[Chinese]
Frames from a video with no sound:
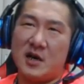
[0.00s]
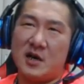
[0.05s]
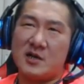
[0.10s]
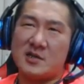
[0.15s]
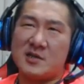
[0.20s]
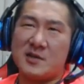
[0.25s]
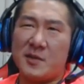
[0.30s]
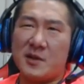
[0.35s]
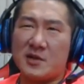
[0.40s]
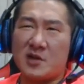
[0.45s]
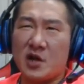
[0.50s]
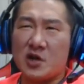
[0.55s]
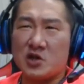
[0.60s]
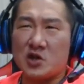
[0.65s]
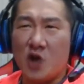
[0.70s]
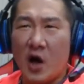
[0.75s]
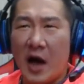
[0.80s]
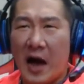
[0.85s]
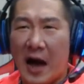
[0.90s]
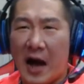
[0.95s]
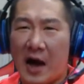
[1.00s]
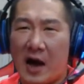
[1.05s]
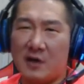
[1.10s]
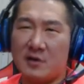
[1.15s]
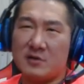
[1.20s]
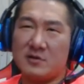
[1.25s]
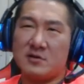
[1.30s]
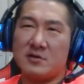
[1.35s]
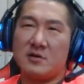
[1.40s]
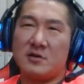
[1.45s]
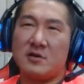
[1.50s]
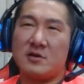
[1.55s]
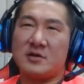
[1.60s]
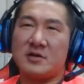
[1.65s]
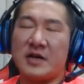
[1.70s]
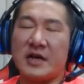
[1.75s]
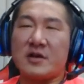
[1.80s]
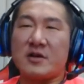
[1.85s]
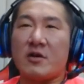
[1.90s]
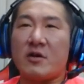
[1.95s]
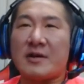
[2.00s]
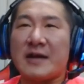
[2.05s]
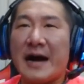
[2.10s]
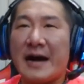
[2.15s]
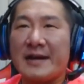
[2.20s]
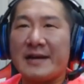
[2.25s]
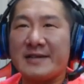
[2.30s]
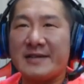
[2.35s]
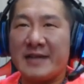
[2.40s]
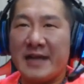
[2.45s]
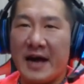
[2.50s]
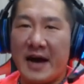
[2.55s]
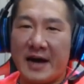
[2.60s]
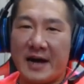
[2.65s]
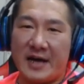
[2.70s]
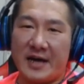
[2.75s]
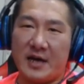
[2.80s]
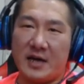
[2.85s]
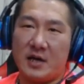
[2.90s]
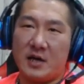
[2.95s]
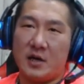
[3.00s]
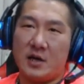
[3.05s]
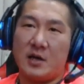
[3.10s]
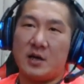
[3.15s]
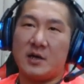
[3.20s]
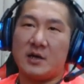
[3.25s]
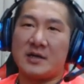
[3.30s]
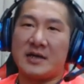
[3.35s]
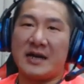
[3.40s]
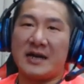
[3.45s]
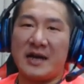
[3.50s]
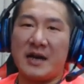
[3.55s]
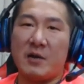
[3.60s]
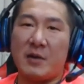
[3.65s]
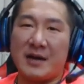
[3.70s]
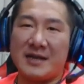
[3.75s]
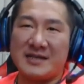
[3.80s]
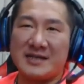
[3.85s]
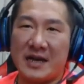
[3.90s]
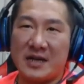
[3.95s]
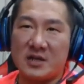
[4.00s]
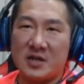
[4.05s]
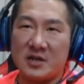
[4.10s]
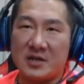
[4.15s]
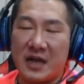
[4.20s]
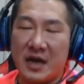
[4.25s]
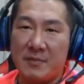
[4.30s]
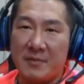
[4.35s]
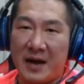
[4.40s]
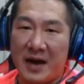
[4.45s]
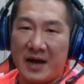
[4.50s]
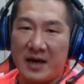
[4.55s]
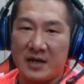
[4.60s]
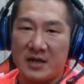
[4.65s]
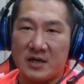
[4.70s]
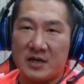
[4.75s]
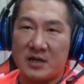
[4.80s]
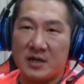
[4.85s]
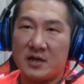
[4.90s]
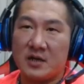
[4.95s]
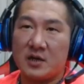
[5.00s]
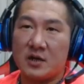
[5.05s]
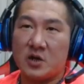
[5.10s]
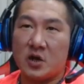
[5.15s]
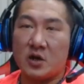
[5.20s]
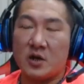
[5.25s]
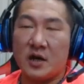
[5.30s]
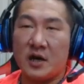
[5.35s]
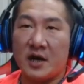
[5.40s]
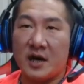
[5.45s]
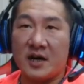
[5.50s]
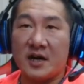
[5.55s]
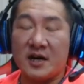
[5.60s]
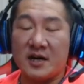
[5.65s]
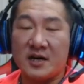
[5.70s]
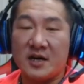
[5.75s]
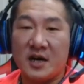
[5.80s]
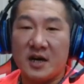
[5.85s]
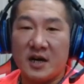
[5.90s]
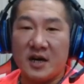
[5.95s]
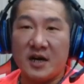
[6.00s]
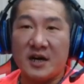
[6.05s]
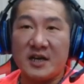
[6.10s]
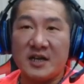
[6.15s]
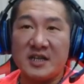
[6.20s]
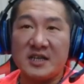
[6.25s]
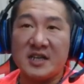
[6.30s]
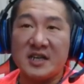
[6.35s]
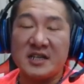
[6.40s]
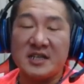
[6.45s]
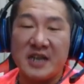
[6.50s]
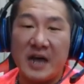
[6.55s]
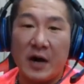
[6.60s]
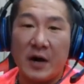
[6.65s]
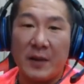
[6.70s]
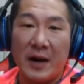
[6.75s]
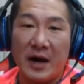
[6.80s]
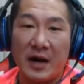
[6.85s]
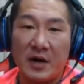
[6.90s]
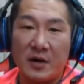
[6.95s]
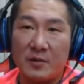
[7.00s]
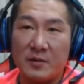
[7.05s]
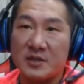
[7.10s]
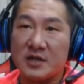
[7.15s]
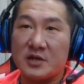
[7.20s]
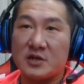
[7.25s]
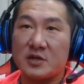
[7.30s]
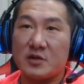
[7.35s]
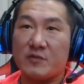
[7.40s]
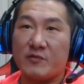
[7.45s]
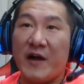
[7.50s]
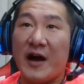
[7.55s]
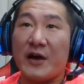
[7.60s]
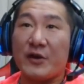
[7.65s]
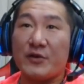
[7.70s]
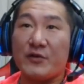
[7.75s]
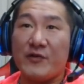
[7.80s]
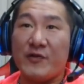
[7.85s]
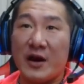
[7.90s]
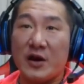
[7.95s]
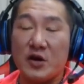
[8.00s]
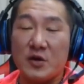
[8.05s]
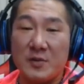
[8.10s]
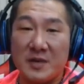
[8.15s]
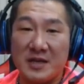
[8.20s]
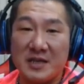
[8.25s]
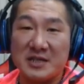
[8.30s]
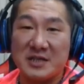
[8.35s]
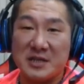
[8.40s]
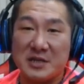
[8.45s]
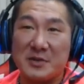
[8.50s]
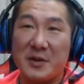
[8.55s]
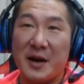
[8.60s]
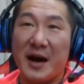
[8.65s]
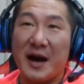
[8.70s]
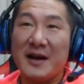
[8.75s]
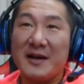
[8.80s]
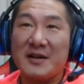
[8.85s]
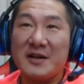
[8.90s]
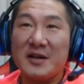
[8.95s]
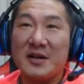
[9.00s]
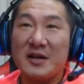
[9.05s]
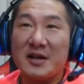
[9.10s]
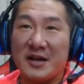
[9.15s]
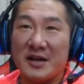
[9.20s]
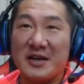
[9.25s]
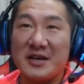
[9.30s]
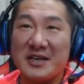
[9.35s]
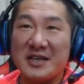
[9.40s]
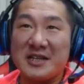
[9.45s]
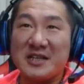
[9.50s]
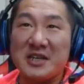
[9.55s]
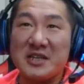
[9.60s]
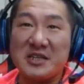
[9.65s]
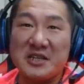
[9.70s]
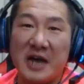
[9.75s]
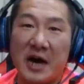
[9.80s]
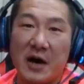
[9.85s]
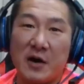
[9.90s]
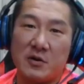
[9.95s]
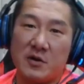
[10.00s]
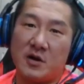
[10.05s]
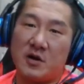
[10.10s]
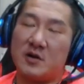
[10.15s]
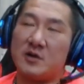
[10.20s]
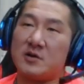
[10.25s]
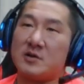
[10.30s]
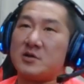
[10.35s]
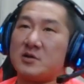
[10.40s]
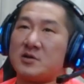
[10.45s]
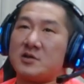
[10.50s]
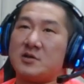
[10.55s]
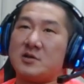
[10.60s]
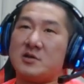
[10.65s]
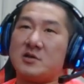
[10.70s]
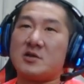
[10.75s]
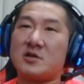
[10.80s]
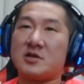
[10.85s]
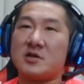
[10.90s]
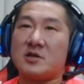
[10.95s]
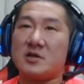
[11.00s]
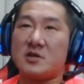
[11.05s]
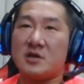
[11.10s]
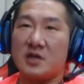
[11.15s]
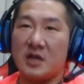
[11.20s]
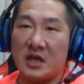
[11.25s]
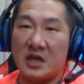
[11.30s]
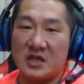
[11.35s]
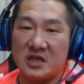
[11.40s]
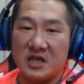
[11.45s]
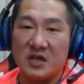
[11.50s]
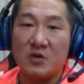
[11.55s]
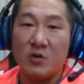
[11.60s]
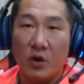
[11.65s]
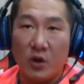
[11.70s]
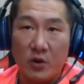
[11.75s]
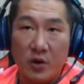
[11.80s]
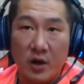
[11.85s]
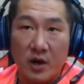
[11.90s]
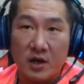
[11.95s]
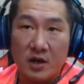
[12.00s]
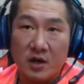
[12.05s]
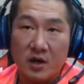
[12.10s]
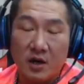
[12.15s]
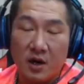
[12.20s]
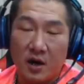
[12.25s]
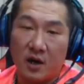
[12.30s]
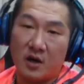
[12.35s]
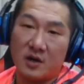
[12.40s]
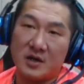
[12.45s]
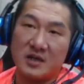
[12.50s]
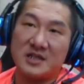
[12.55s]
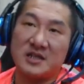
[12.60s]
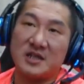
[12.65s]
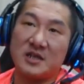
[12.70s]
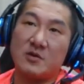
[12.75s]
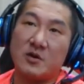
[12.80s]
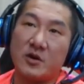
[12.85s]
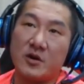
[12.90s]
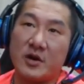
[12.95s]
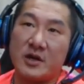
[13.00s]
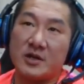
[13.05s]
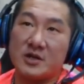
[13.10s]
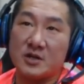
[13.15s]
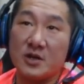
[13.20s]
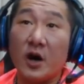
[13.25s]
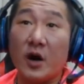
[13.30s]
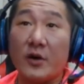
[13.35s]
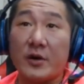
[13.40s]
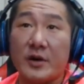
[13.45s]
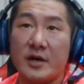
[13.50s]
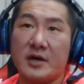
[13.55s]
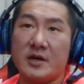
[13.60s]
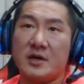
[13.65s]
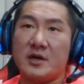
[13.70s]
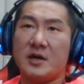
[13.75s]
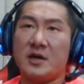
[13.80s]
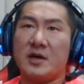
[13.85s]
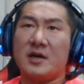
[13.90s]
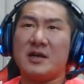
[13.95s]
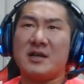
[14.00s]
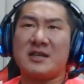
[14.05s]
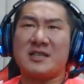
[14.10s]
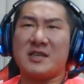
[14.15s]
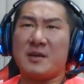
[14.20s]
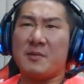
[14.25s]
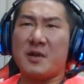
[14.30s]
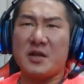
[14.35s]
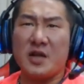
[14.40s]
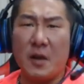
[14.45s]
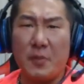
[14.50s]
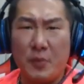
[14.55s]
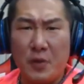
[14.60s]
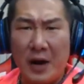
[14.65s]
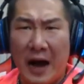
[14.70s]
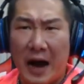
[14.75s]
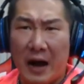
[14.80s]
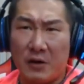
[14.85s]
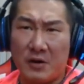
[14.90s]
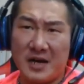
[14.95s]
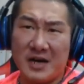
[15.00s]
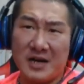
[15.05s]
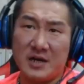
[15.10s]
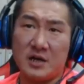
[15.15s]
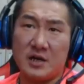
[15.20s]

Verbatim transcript: 什么都说好，结果干你娘的，当天晚上就他妈的呃合合宜性交嘛，我们这句法律法律名词吧，合宜性交哦，就是就是你情我愿哦，你情我愿之后呢，什么都不好呢。